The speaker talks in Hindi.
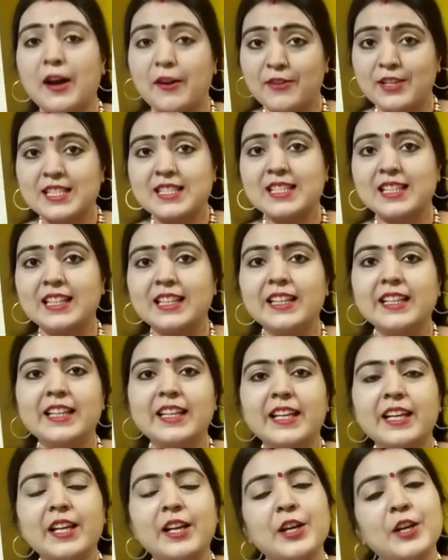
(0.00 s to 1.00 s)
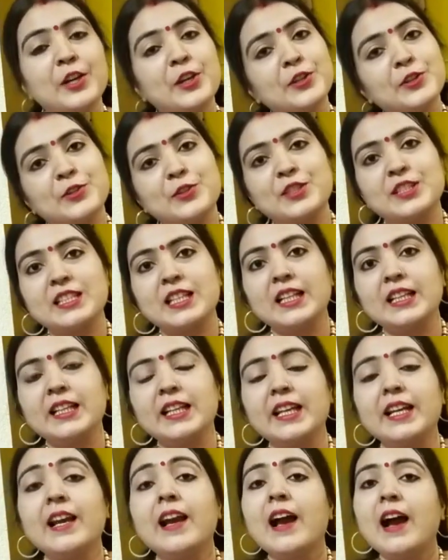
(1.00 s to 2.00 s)
अवश्य लिखिए तो
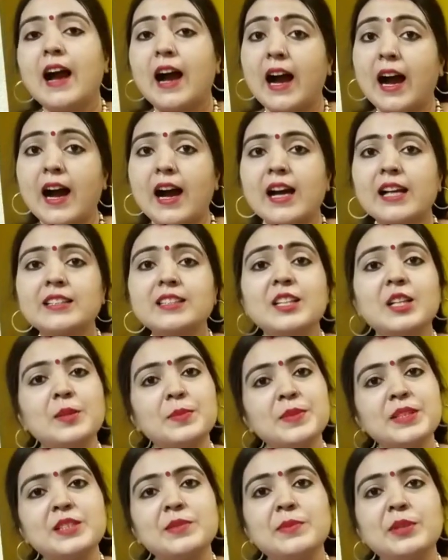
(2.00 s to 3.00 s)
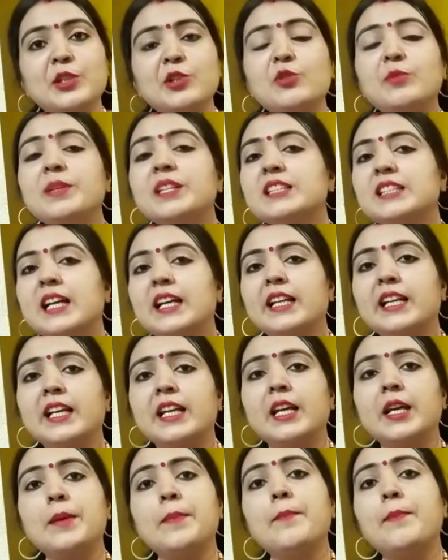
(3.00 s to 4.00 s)
चलिए आज हम इस वीडियो में
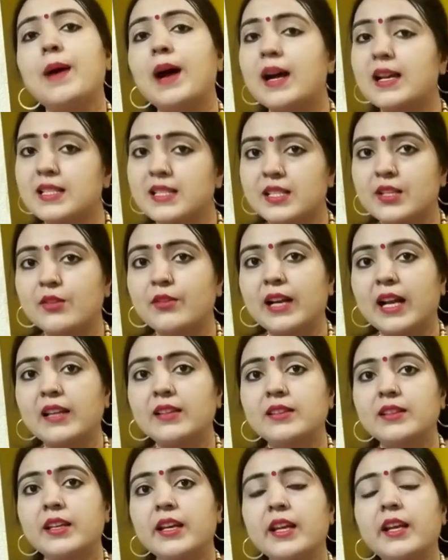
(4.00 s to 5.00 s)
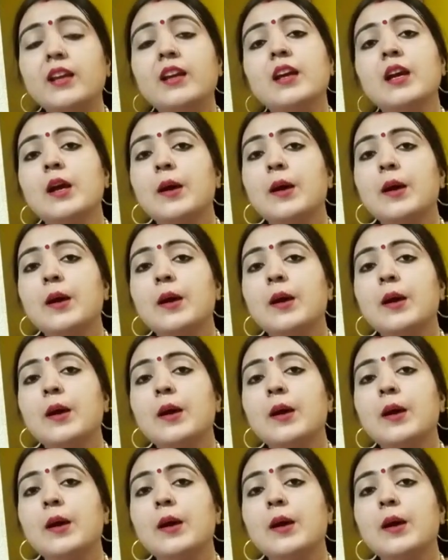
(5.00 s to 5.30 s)
जानेंगे माँ शिवरात्रि